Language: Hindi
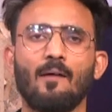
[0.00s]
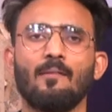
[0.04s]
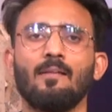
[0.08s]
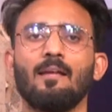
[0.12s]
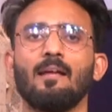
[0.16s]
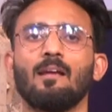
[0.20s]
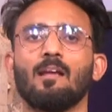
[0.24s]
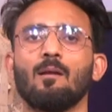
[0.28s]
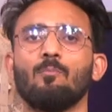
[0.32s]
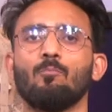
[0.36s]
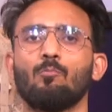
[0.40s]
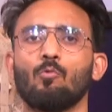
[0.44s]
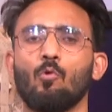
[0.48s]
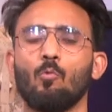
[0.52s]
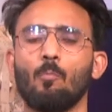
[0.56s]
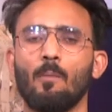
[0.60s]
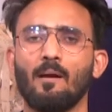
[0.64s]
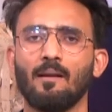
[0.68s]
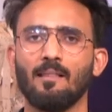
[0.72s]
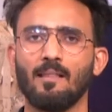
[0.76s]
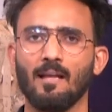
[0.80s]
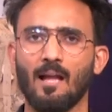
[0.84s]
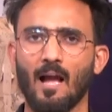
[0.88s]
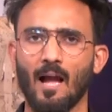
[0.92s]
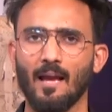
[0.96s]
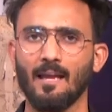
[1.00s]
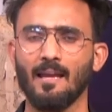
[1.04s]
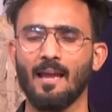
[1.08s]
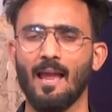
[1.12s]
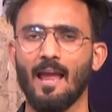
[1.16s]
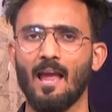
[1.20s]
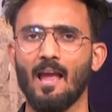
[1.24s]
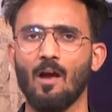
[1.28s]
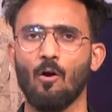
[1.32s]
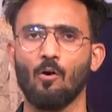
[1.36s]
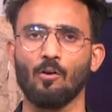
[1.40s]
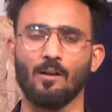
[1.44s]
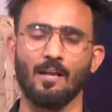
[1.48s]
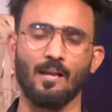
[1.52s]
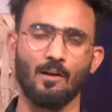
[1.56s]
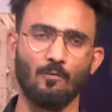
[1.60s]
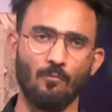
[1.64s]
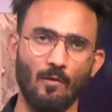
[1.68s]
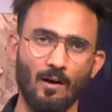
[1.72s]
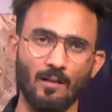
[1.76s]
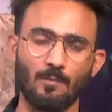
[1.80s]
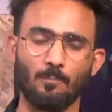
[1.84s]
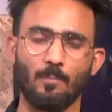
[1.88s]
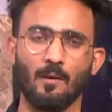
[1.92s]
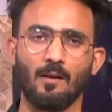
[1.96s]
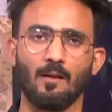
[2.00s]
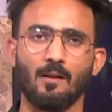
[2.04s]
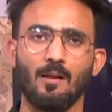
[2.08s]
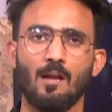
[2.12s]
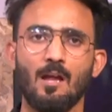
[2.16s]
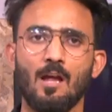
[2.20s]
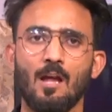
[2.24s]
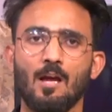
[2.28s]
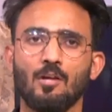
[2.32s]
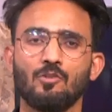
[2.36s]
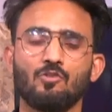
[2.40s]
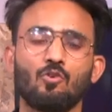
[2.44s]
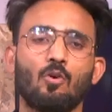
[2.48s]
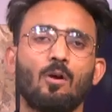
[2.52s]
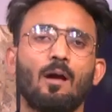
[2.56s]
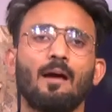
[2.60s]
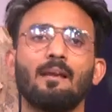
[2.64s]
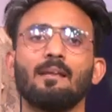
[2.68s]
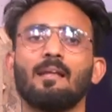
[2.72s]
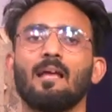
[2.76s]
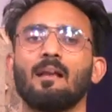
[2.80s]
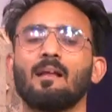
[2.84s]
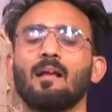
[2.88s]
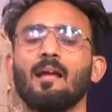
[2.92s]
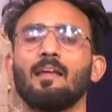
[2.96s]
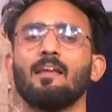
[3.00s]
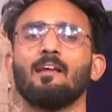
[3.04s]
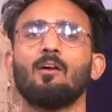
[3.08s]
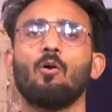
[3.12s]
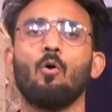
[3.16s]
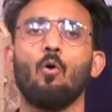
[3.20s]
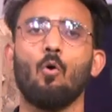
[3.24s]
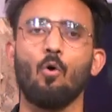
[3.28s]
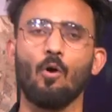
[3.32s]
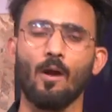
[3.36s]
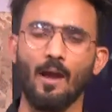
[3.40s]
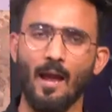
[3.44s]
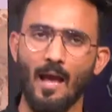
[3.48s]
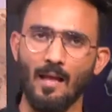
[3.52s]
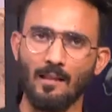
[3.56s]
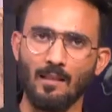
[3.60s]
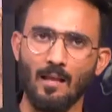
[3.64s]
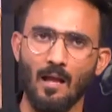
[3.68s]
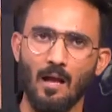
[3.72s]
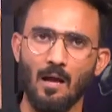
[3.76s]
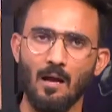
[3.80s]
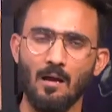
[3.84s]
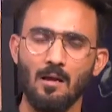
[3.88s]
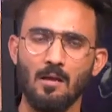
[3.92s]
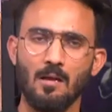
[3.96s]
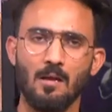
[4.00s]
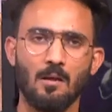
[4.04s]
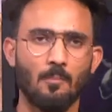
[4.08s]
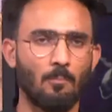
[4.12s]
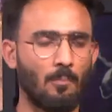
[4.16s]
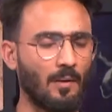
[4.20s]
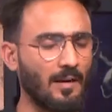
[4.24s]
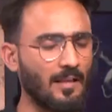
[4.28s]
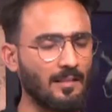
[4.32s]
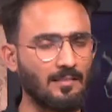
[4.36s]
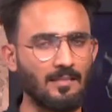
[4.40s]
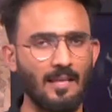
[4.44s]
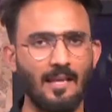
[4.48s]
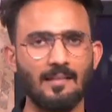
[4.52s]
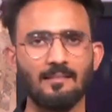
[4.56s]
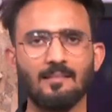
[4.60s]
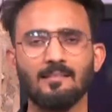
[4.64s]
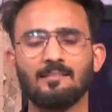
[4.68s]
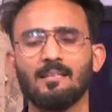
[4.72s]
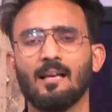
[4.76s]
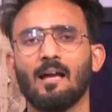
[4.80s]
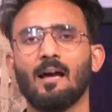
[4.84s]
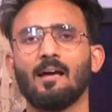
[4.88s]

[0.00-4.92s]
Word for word: बाद एक इंप्रूवमेंट दिखाई है और एक वक्त पर जो करियर कहीं खो गया था बड़ी तेजी से